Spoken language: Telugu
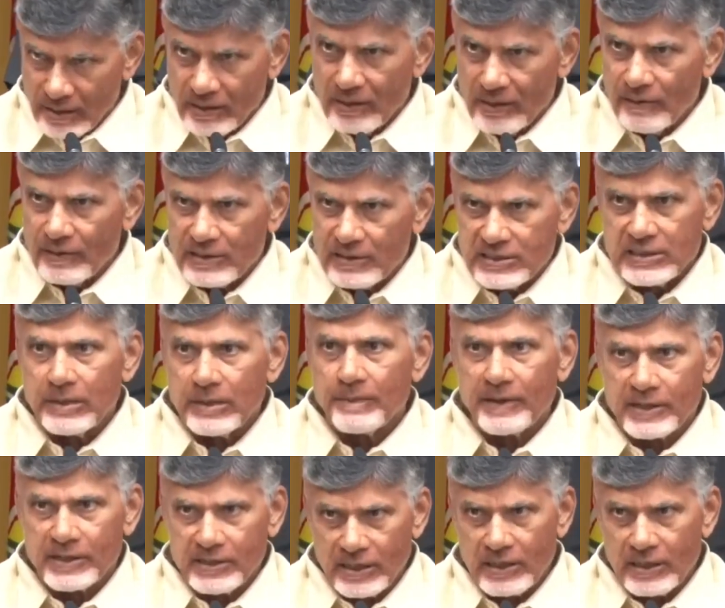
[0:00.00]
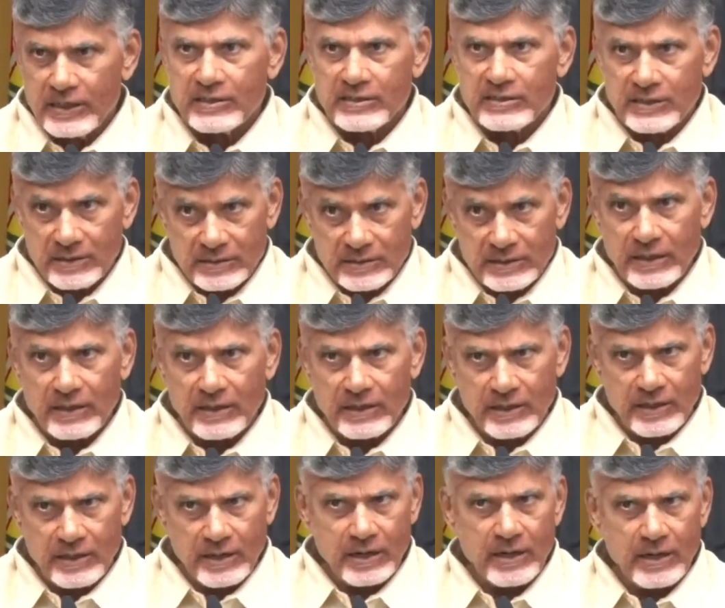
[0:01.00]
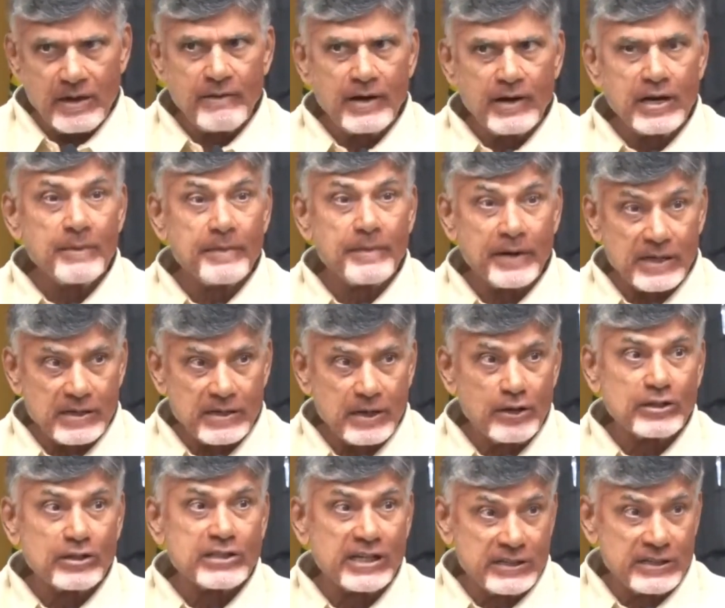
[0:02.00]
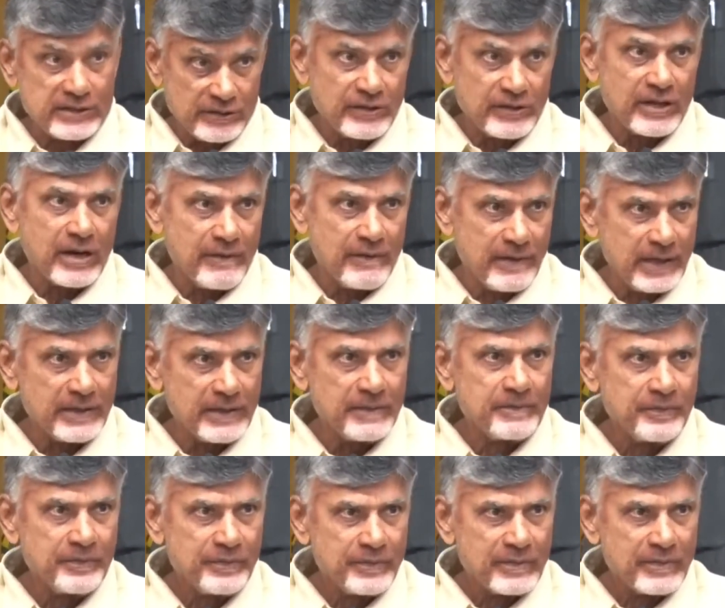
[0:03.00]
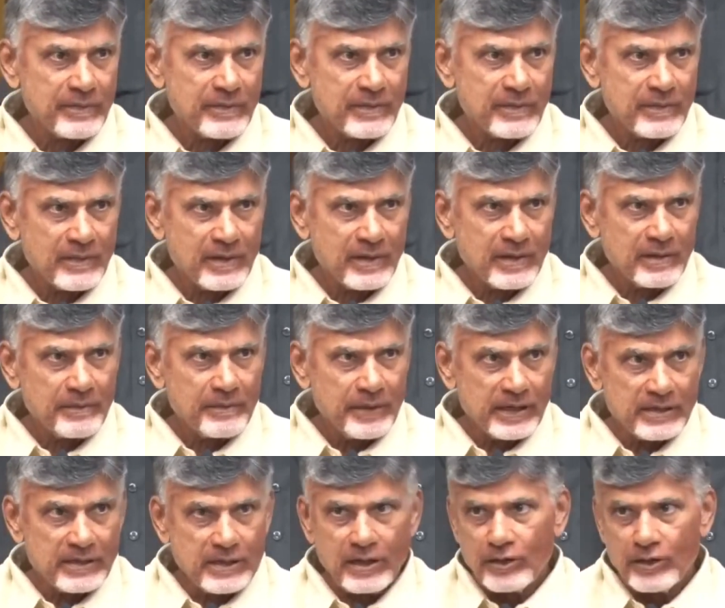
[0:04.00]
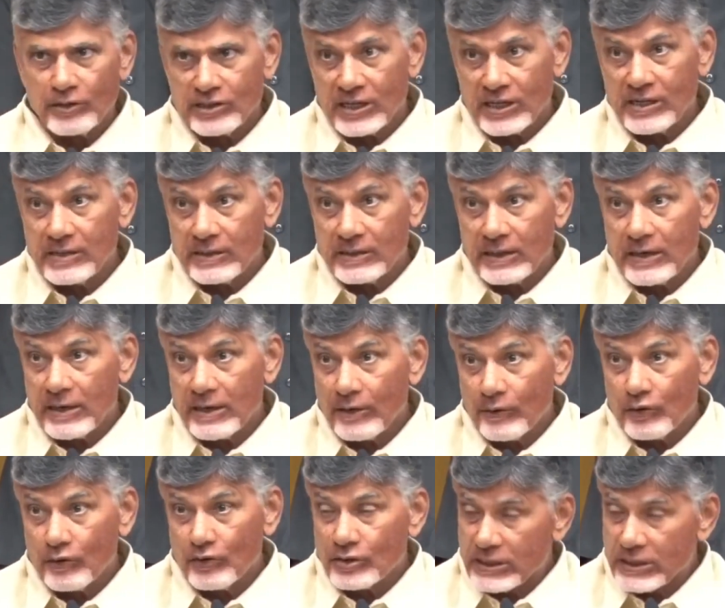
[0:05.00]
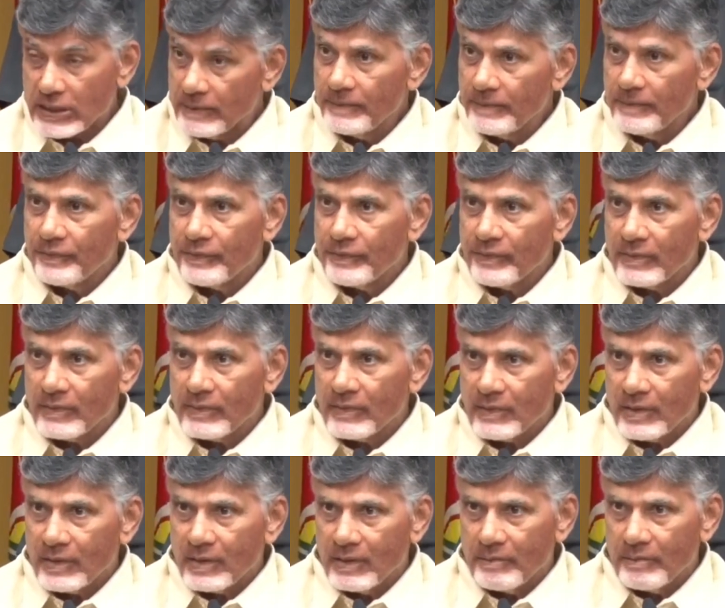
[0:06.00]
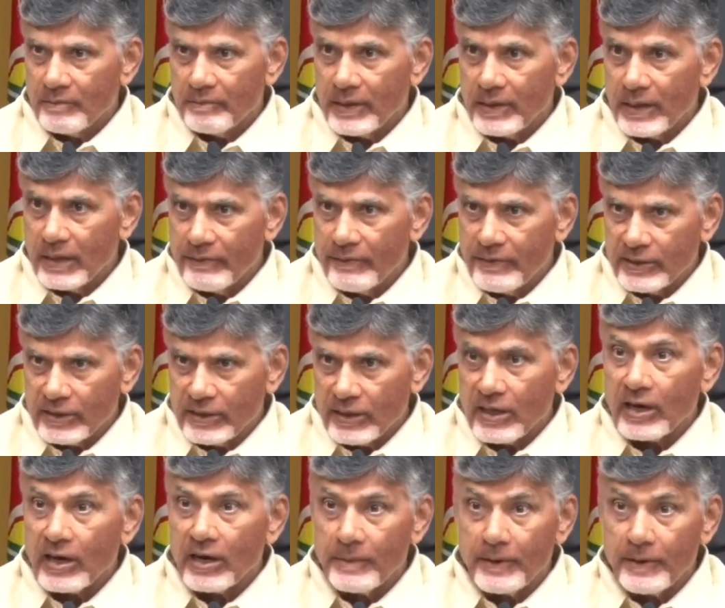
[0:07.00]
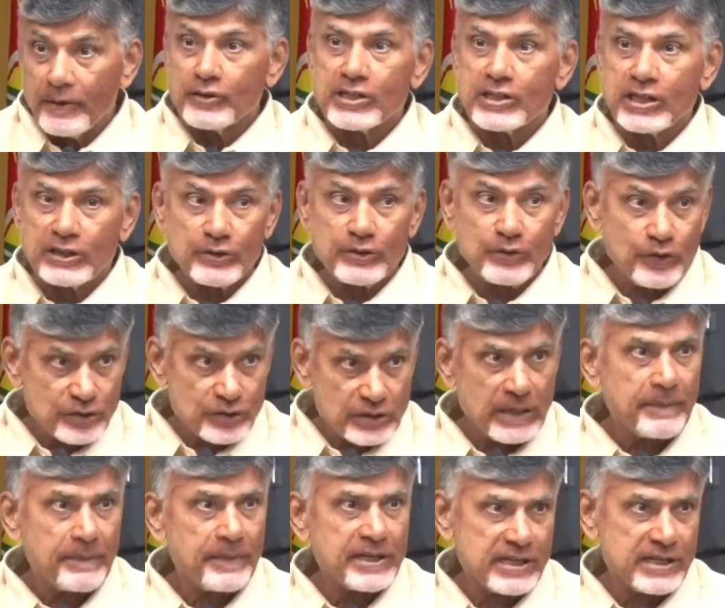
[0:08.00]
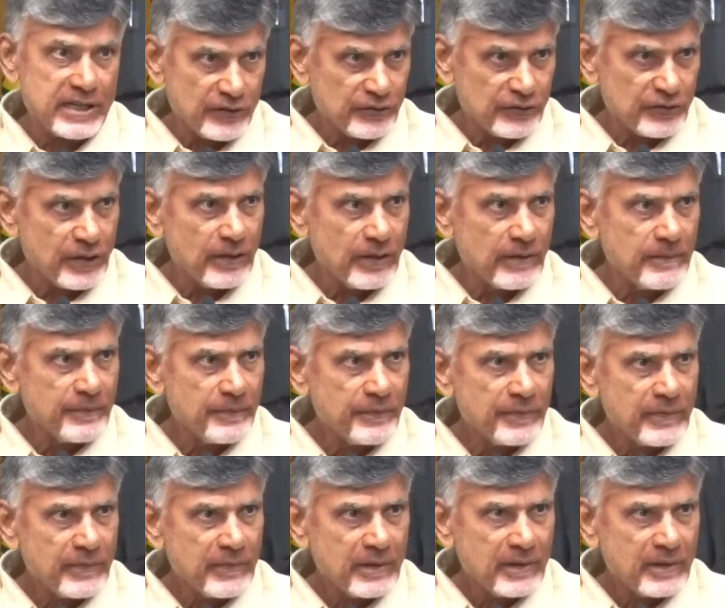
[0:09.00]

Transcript: నాకు కావాల్సింది ప్రజల నుంచి సహకారం కావాలి ప్రజల్లో చైతన్యం రావాలి ప్రజల్లో చైతన్యం కోసం భావితరాల భవిష్యత్తు కోసం పనిచేస్తున్నాం